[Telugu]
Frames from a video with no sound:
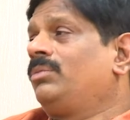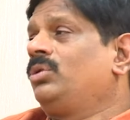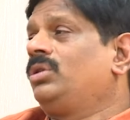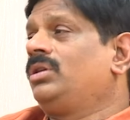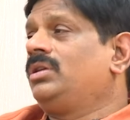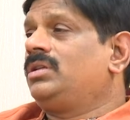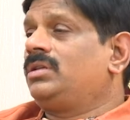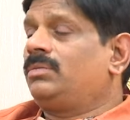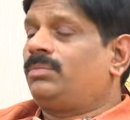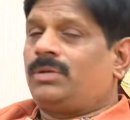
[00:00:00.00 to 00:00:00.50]
ముందు
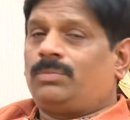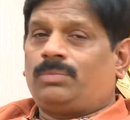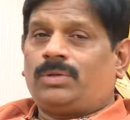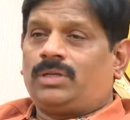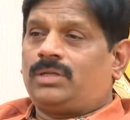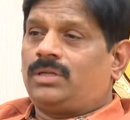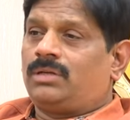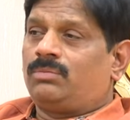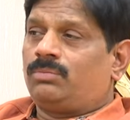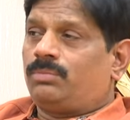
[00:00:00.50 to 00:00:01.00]
నుంచి
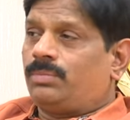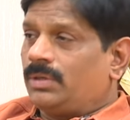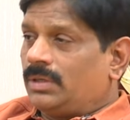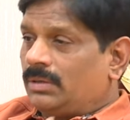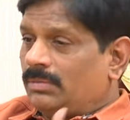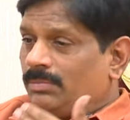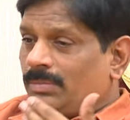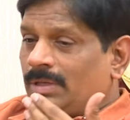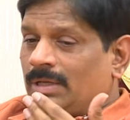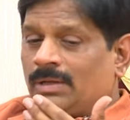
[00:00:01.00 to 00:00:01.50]
ప్రిపరేషన్
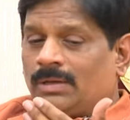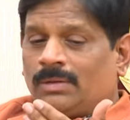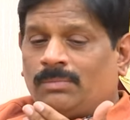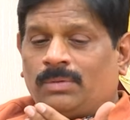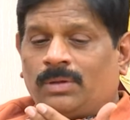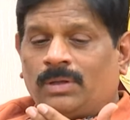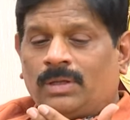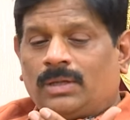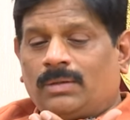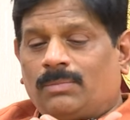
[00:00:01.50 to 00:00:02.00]

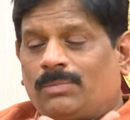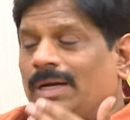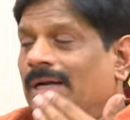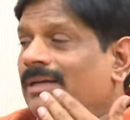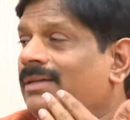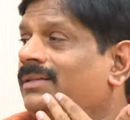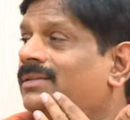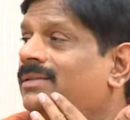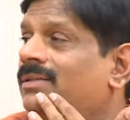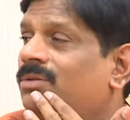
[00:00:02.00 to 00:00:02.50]

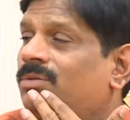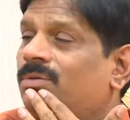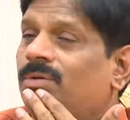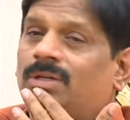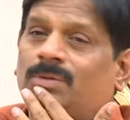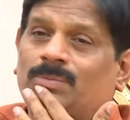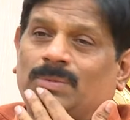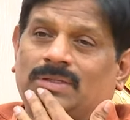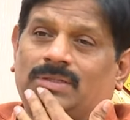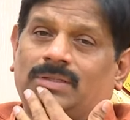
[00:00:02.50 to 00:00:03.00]
ప్రాక్టీస్
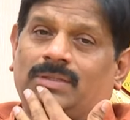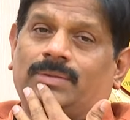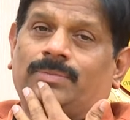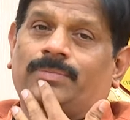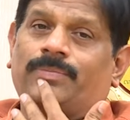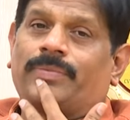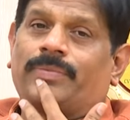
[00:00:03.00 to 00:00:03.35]
చేసుకుంటే మంచిది